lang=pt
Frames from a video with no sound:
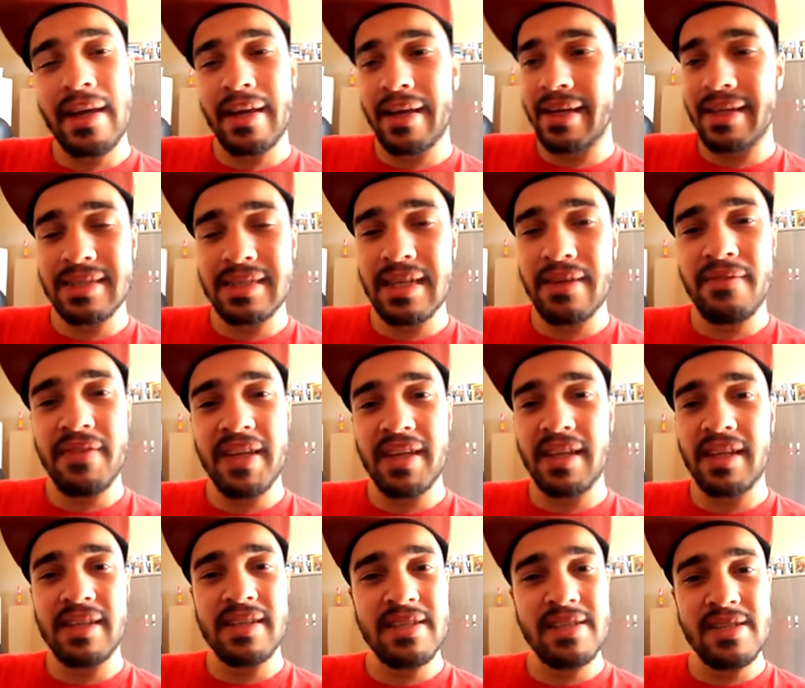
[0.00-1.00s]
É essa
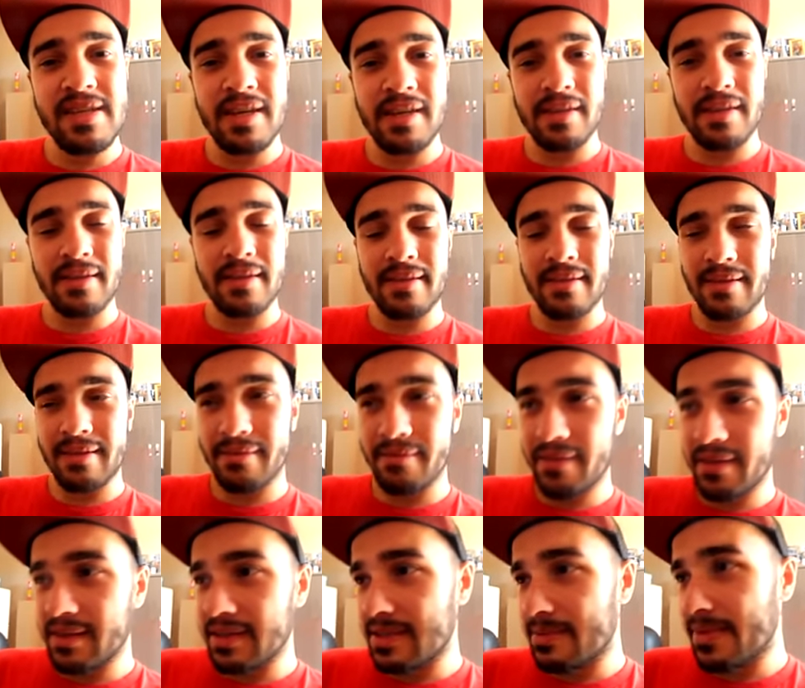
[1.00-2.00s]
vida desse jeito
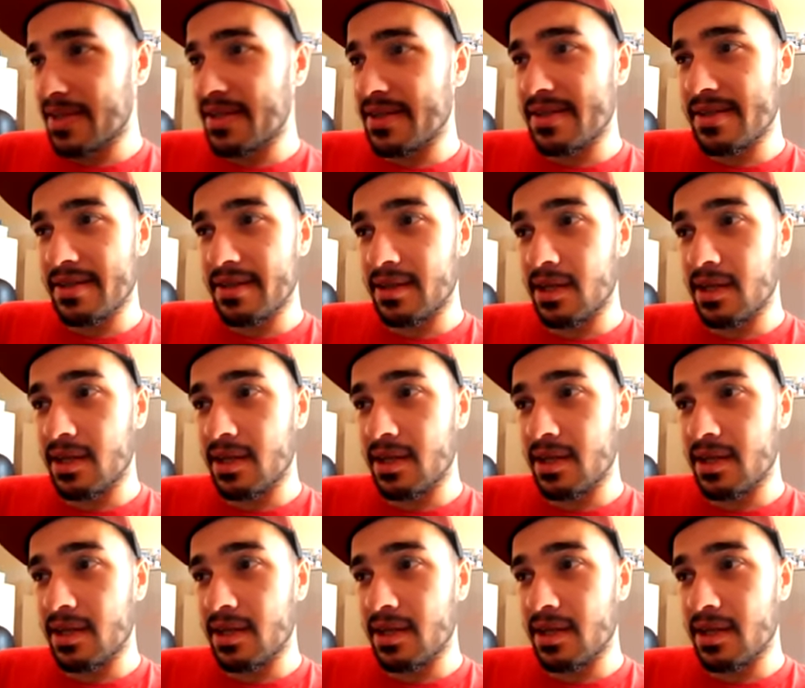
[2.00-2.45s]
infelizmente.